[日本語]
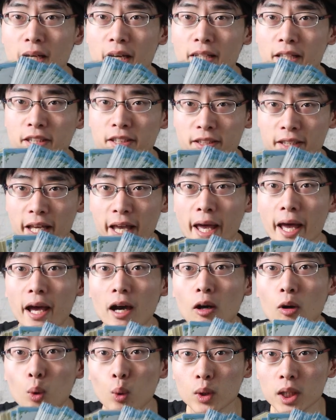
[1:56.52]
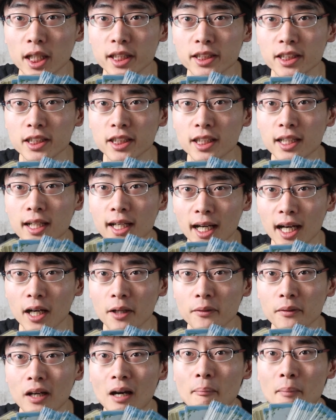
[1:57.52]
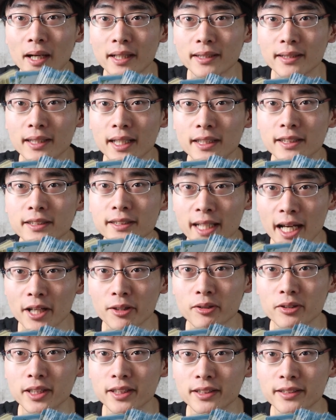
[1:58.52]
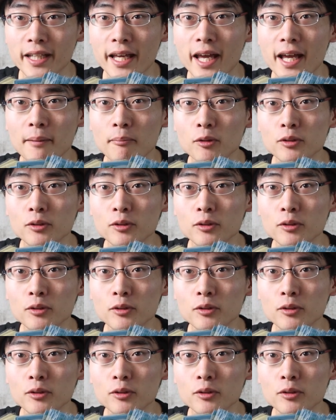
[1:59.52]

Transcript: 枚ですね、同じカードが全くないというですね、